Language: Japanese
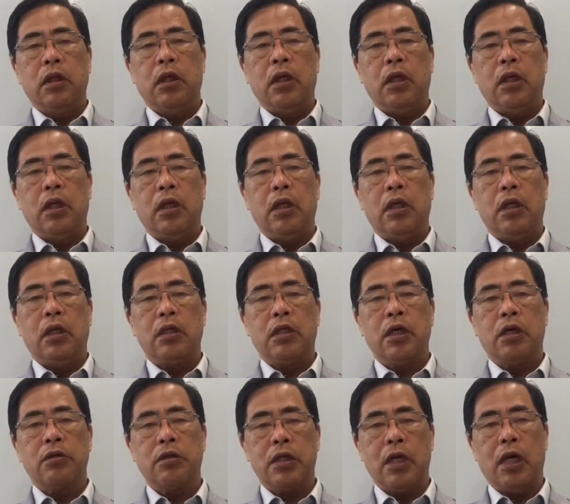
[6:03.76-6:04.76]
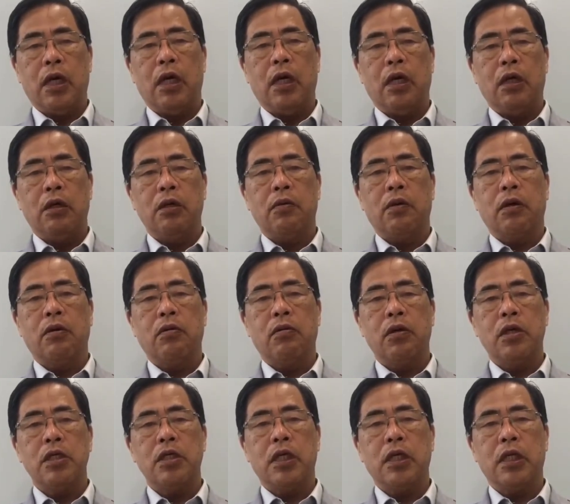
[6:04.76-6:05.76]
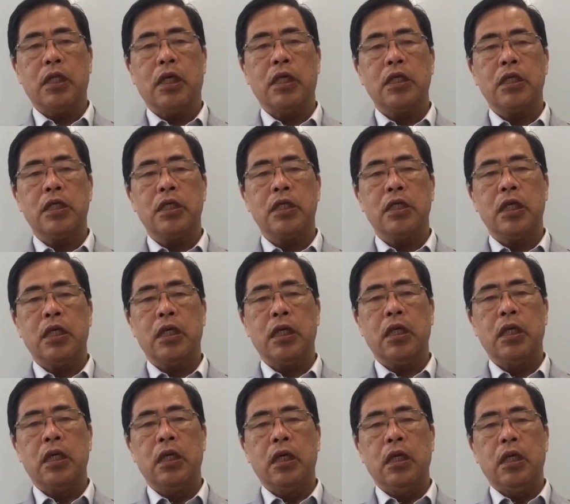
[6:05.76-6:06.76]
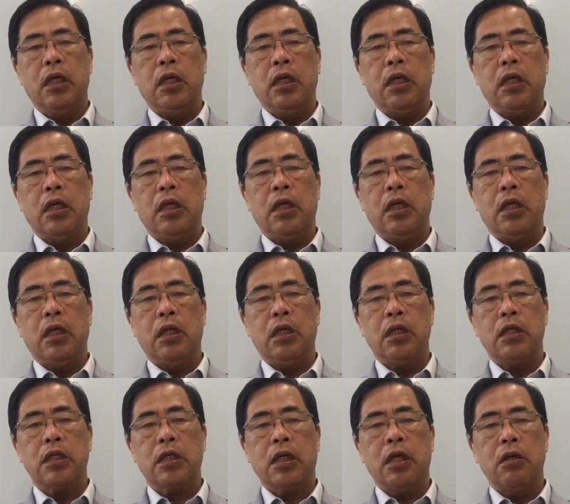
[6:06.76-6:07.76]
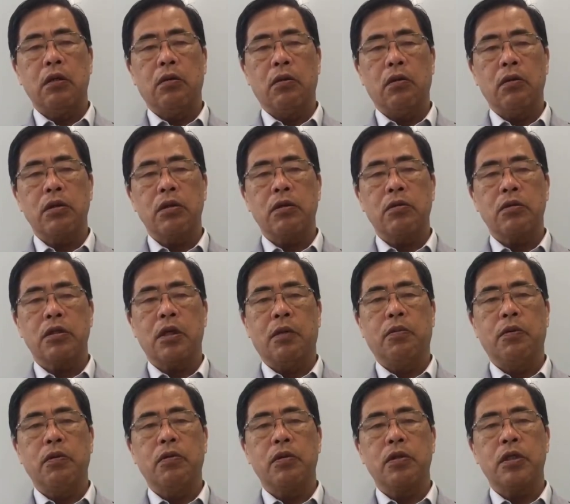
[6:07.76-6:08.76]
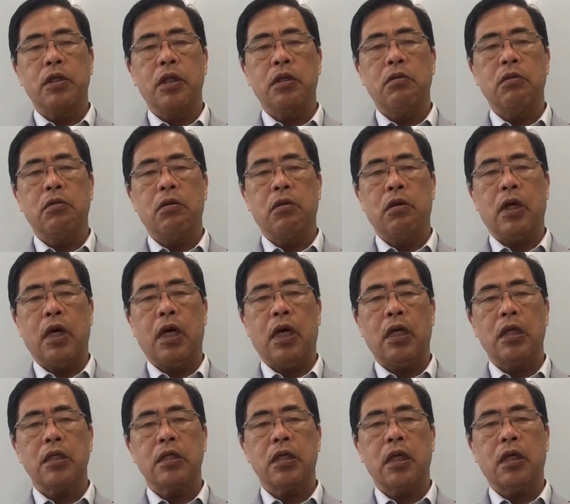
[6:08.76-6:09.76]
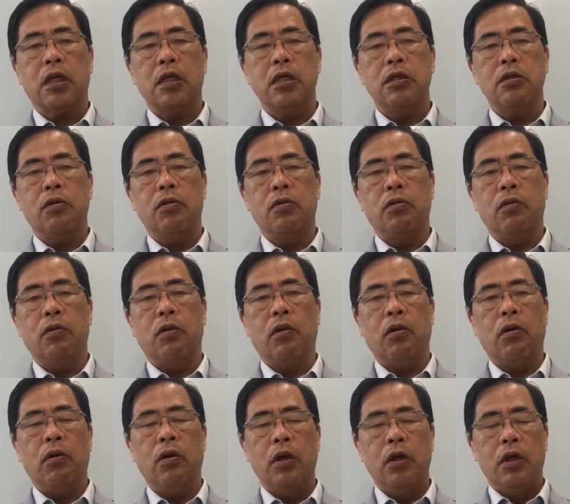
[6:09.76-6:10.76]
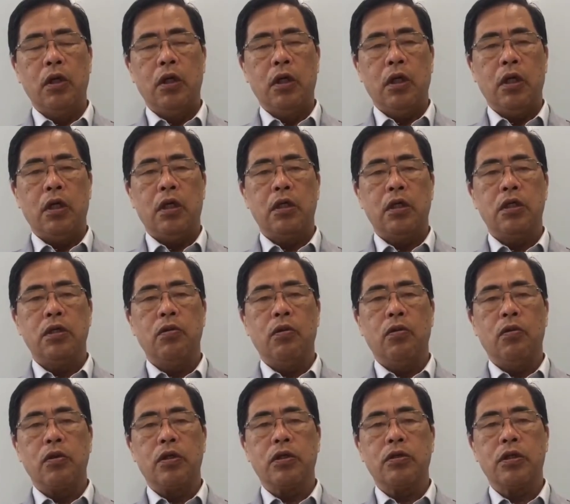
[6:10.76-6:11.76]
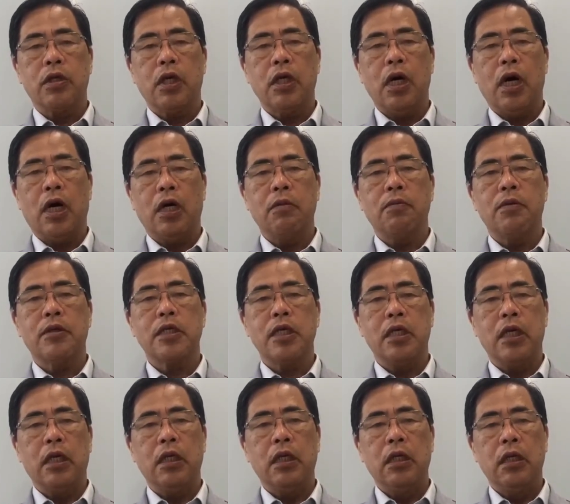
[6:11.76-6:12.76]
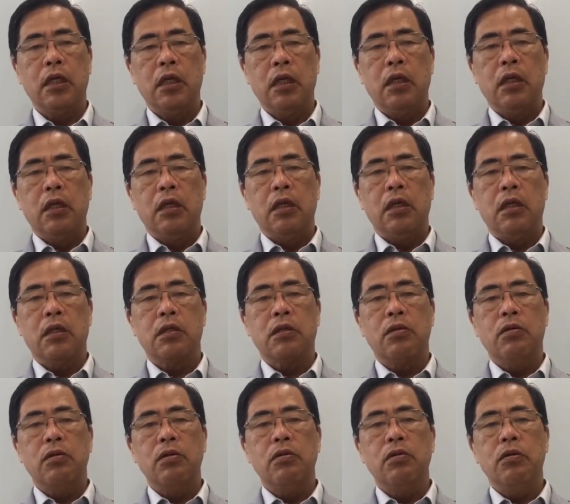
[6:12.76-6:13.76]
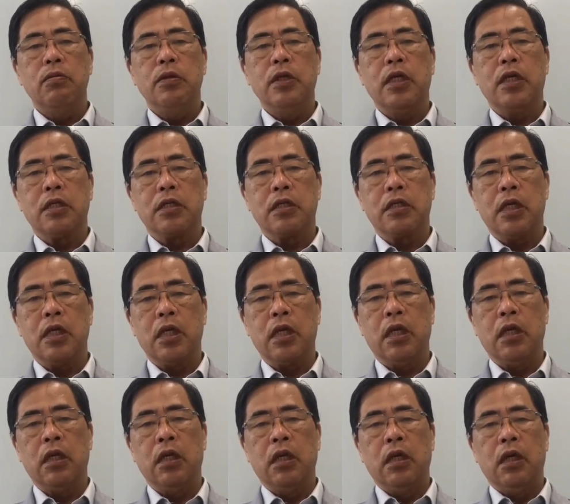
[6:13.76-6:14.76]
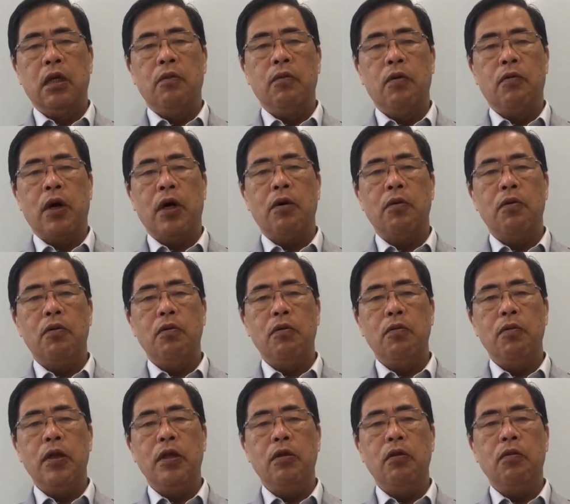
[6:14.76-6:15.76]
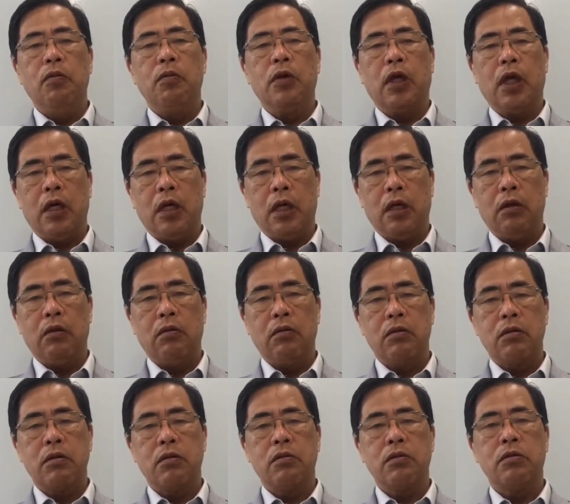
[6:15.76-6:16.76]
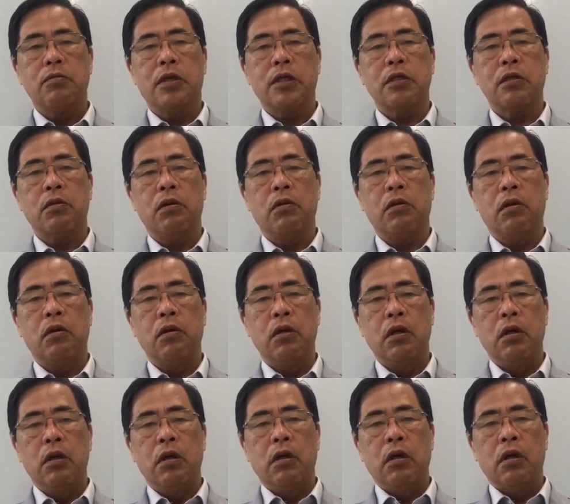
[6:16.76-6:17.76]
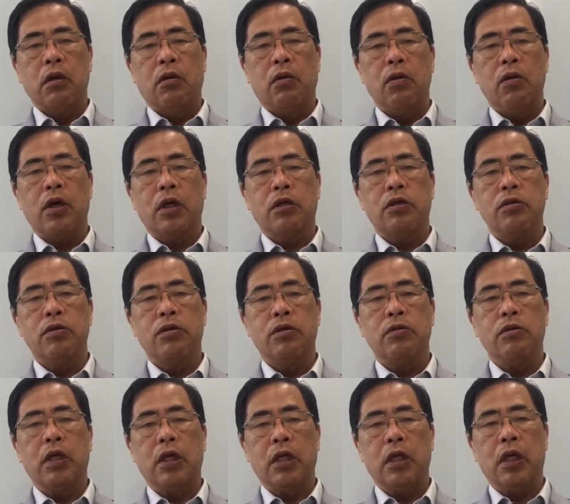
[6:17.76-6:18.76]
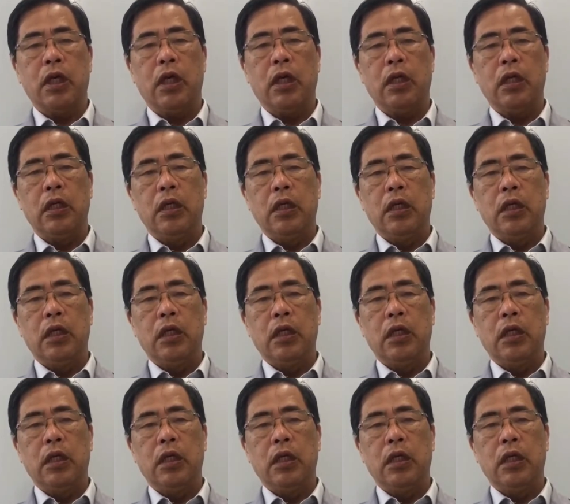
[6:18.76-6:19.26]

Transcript: え弱者、あるいは高齢者に対して、えしっかりとそれをサポートしていくような社会資本の、え資本の蓄積がありません。えそういう意味でですね、もう若者の面倒も見切れない。そうしますと、雇用が吸収できない。